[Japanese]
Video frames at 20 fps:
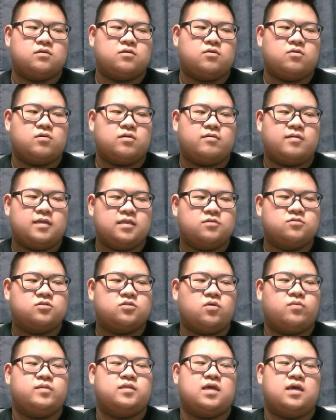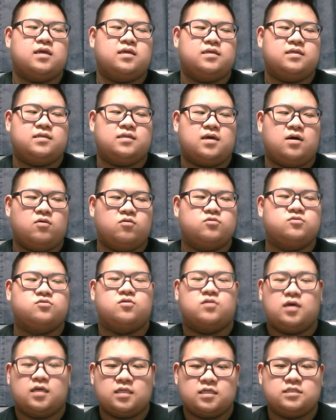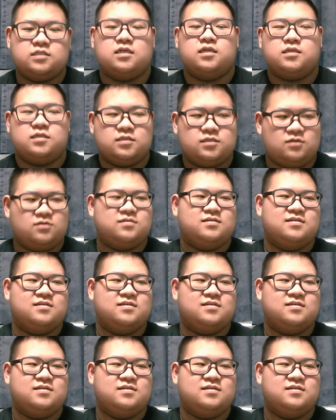これはね、嘘みたいな本当の話なんですよ。